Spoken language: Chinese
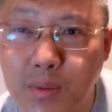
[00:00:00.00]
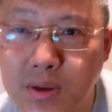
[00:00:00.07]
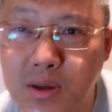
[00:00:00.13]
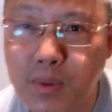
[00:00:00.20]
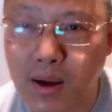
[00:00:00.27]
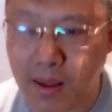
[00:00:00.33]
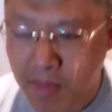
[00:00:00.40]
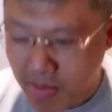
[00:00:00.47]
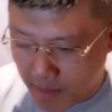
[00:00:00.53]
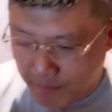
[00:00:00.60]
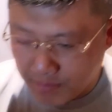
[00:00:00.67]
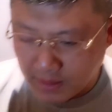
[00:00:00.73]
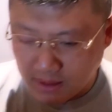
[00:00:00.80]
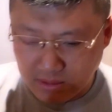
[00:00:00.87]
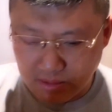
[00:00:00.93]
什么
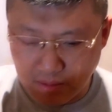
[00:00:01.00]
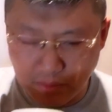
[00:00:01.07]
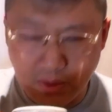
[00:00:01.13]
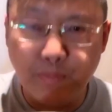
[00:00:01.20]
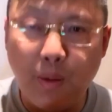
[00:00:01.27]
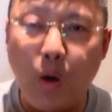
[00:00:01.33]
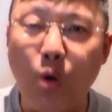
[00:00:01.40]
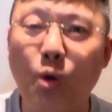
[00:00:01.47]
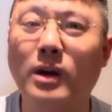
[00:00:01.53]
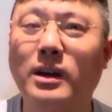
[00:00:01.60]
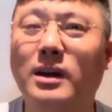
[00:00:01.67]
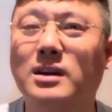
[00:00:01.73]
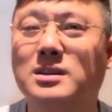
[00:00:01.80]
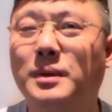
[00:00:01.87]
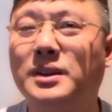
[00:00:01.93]
什么，包括这
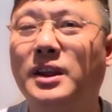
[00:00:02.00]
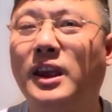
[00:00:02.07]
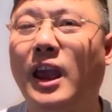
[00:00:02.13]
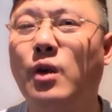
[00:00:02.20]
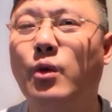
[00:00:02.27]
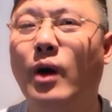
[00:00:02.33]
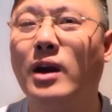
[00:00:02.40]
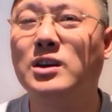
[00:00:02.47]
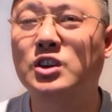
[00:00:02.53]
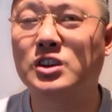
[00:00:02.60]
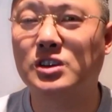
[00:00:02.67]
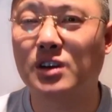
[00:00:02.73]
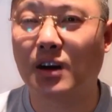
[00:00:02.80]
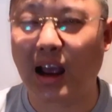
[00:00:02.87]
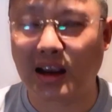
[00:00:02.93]
个什么田园
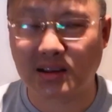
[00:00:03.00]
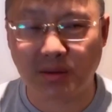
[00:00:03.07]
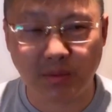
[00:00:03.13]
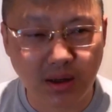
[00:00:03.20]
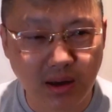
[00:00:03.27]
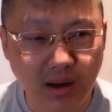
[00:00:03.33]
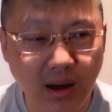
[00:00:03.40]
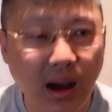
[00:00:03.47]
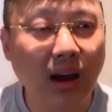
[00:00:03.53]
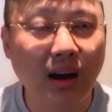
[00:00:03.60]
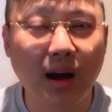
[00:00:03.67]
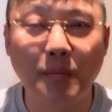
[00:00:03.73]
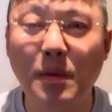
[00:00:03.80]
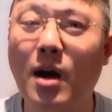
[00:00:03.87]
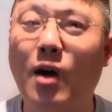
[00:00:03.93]
诗啊，什么那个啊，
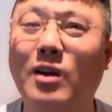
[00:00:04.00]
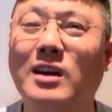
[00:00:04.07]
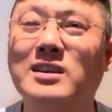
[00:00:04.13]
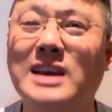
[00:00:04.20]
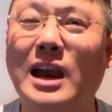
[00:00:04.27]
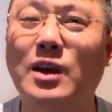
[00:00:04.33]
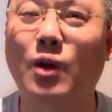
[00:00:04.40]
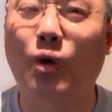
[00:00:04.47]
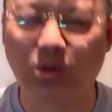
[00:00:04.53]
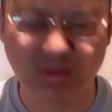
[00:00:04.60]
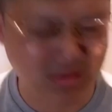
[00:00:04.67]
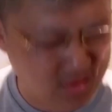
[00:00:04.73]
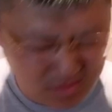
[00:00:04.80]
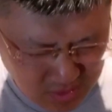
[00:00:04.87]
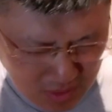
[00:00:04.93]
孟浩然加油，就
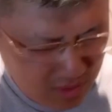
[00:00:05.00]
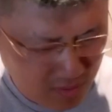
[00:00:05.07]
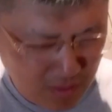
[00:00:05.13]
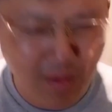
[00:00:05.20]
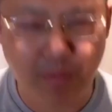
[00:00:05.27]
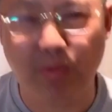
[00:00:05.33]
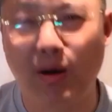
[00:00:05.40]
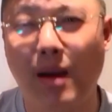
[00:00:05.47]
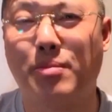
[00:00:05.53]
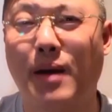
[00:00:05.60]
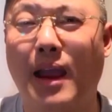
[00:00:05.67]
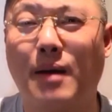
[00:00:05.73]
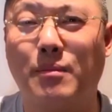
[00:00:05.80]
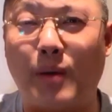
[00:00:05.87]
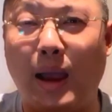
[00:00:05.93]
这我不爱不
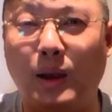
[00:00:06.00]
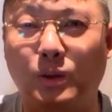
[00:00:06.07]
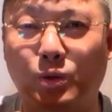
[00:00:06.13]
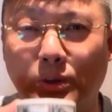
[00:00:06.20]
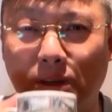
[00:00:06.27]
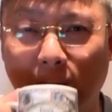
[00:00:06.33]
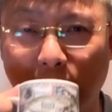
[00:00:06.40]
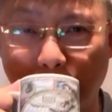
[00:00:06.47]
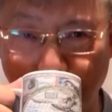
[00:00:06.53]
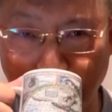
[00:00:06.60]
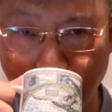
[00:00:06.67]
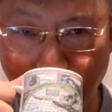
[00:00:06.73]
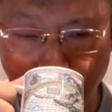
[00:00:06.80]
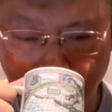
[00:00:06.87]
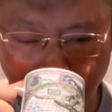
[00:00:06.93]
爱不爱读这些东西，
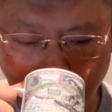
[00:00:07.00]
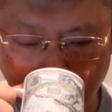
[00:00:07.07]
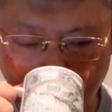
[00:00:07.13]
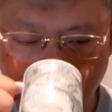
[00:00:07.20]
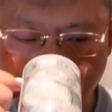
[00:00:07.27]
是吧？